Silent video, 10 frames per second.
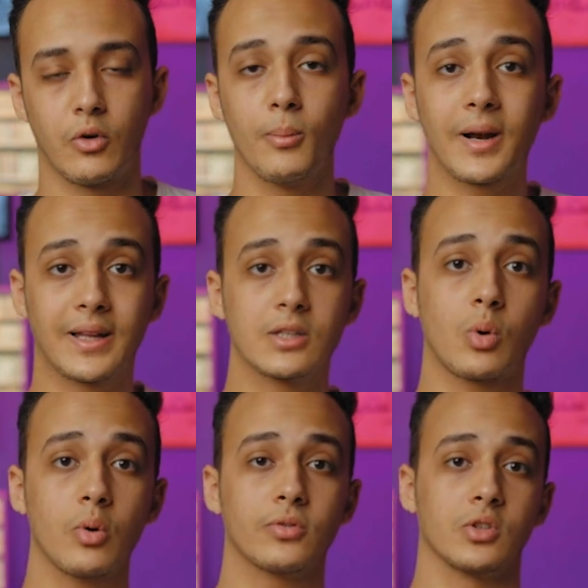فهم
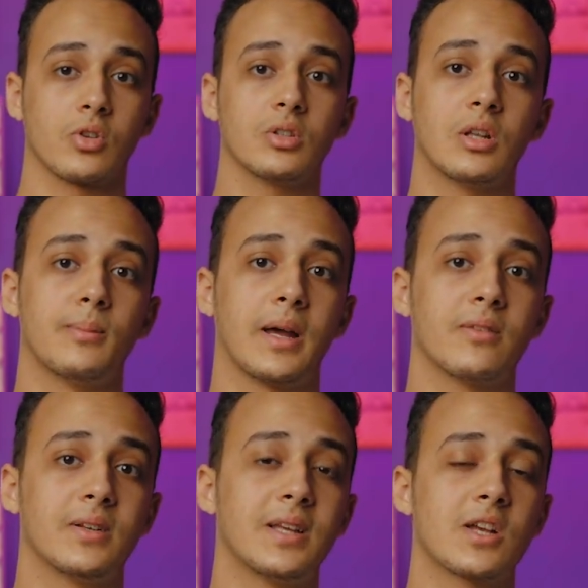ركزوا قوي في نظريه
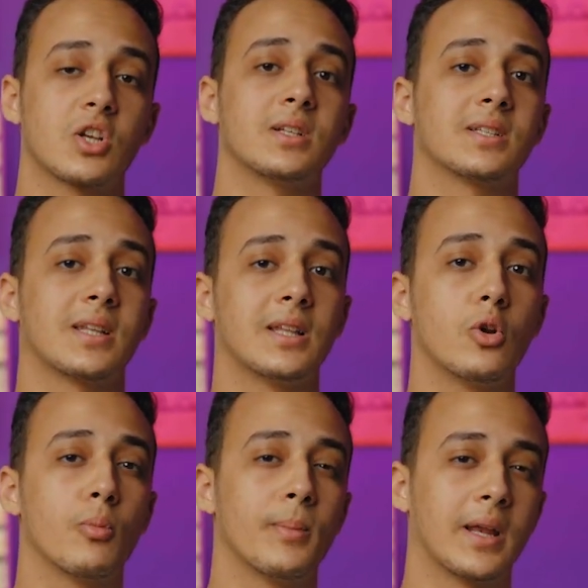المعرفه دي عشان
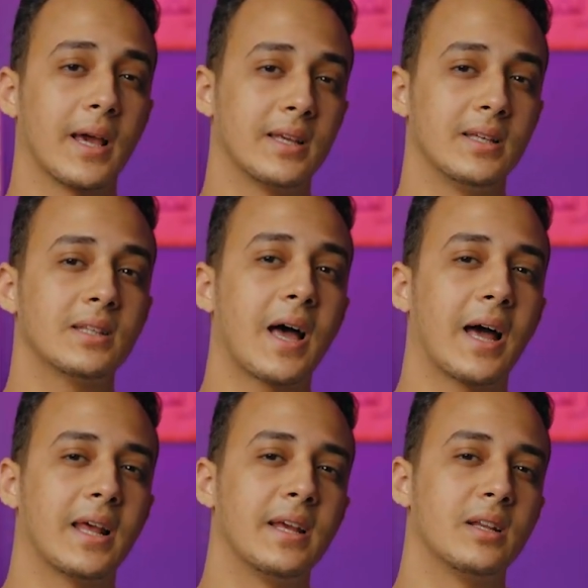يستدلوا بمنهجيتها
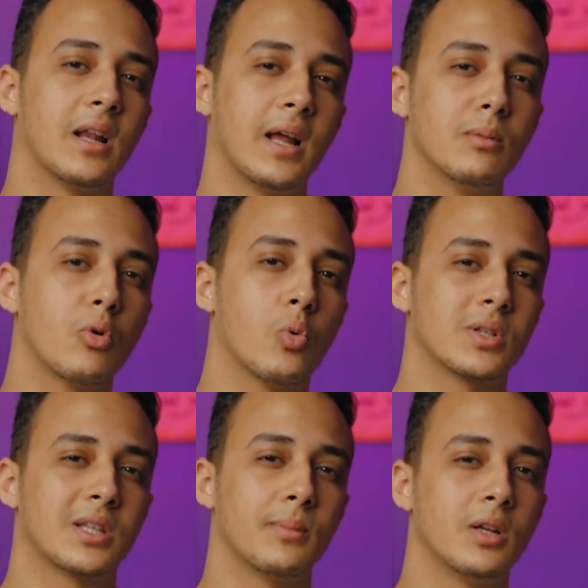على ان العلم هو
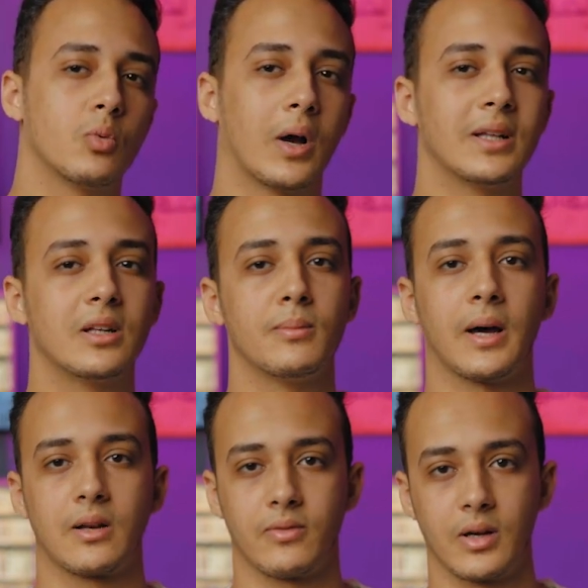السبيل الوحيد
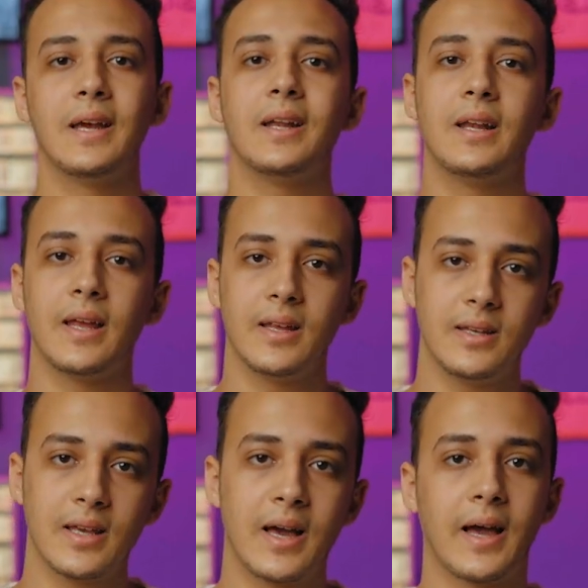للمعرفه اللي
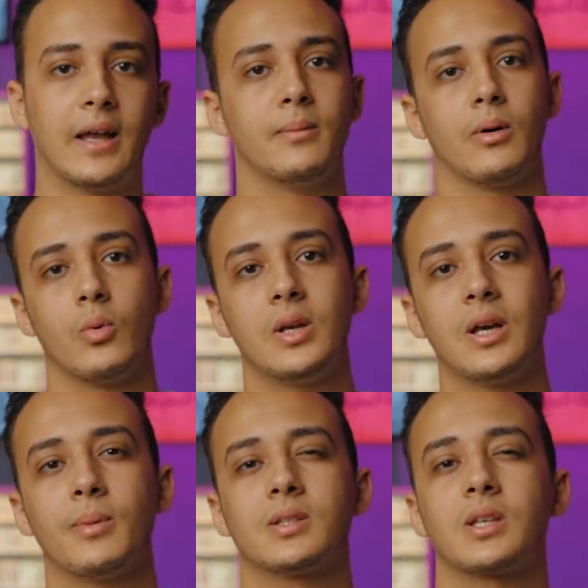هي
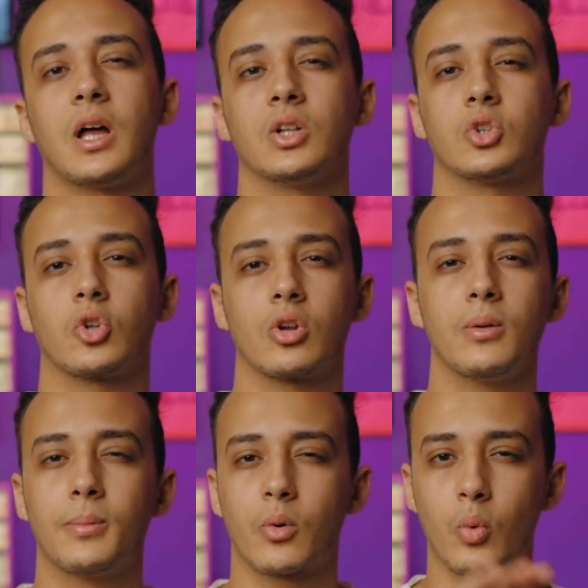علمويه بس عن
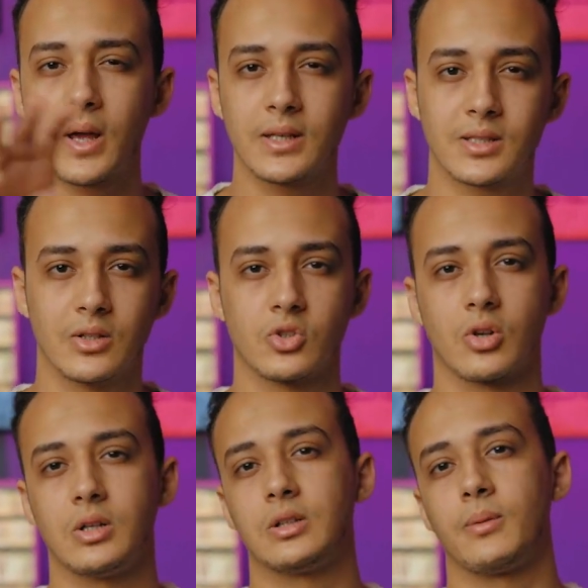طريق برواز نظريه